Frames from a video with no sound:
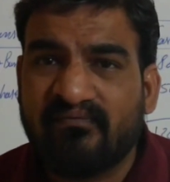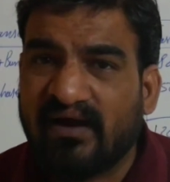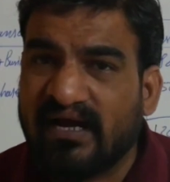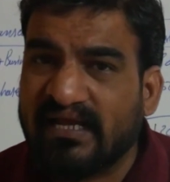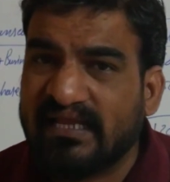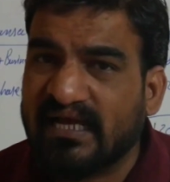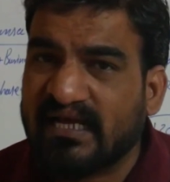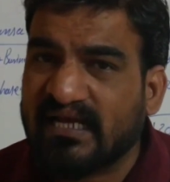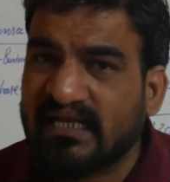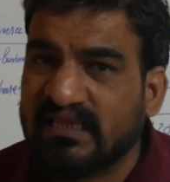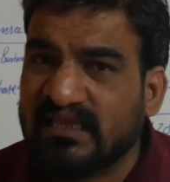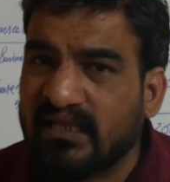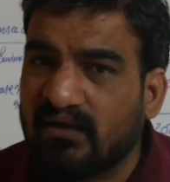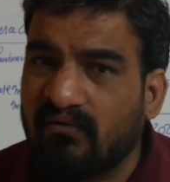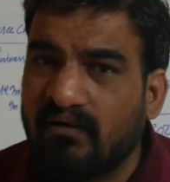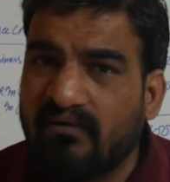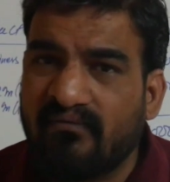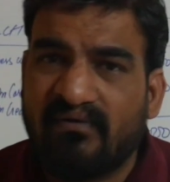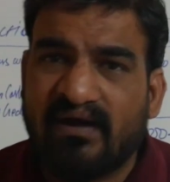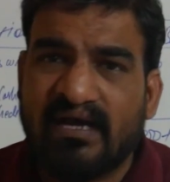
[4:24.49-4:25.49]
फायदा कितना
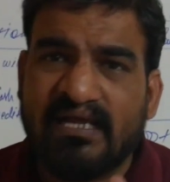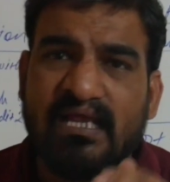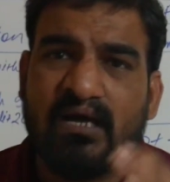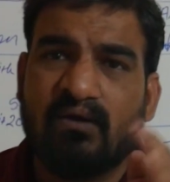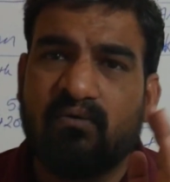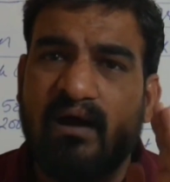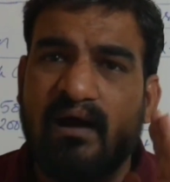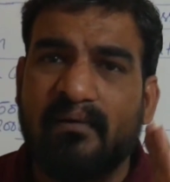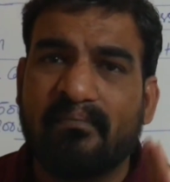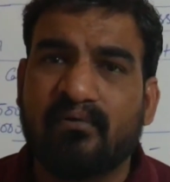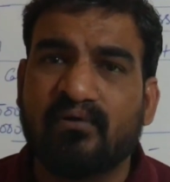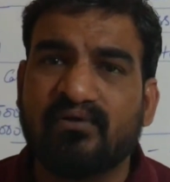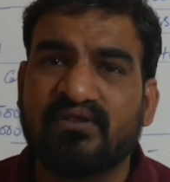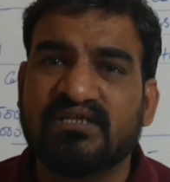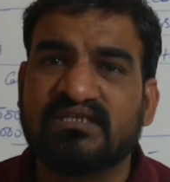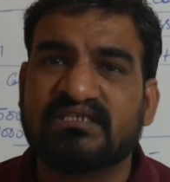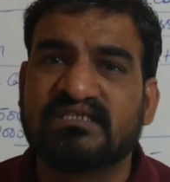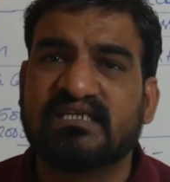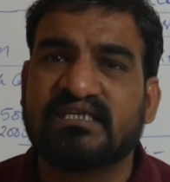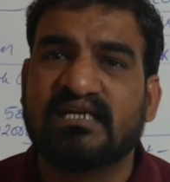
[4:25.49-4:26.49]
हुआ फायदा हुआ आपको
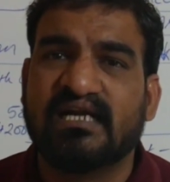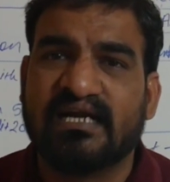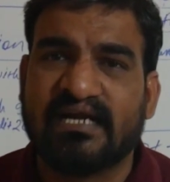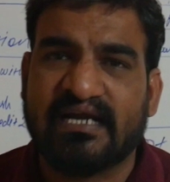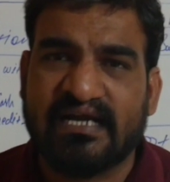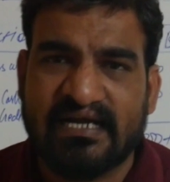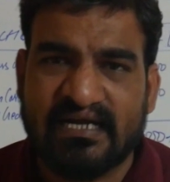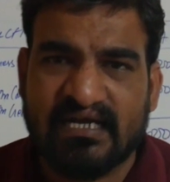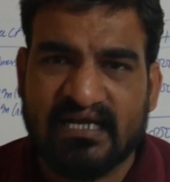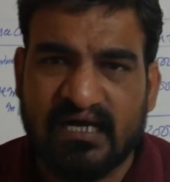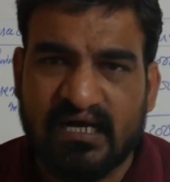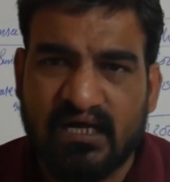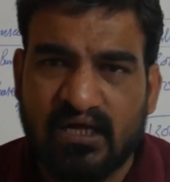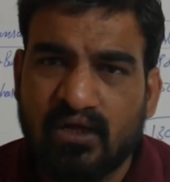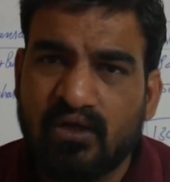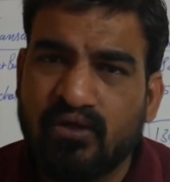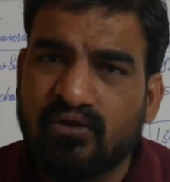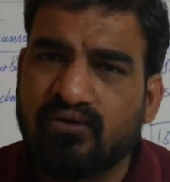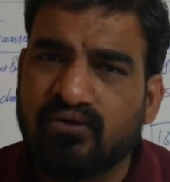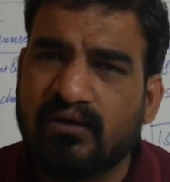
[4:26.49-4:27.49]
सिक्सटीन हंड्रेड का
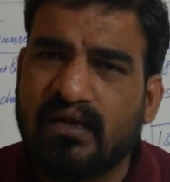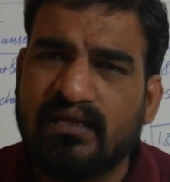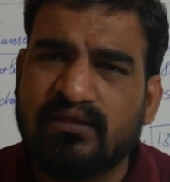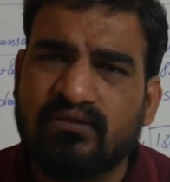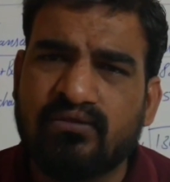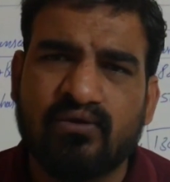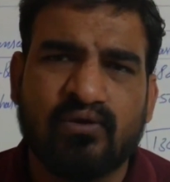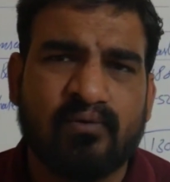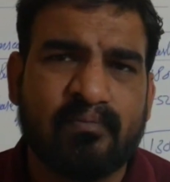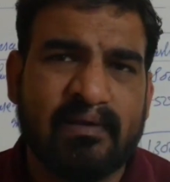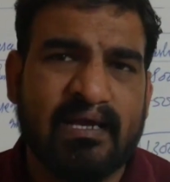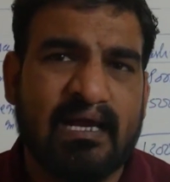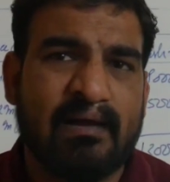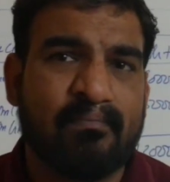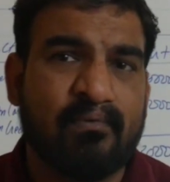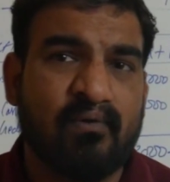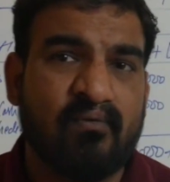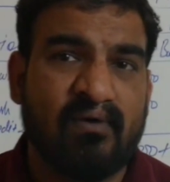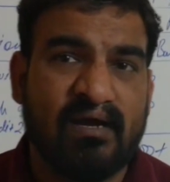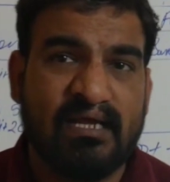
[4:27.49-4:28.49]
सोलह सौ रुपए का
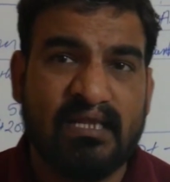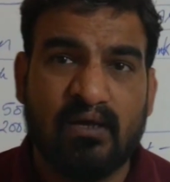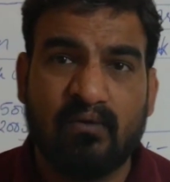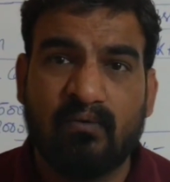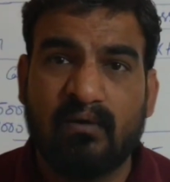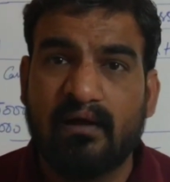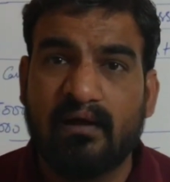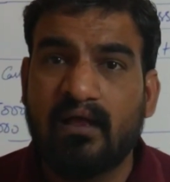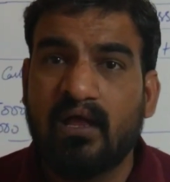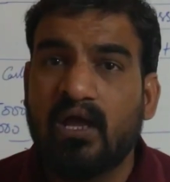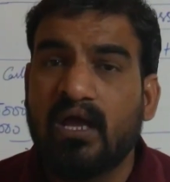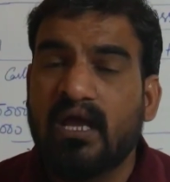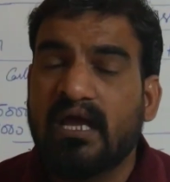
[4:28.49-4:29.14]
आपको फायदा हुआ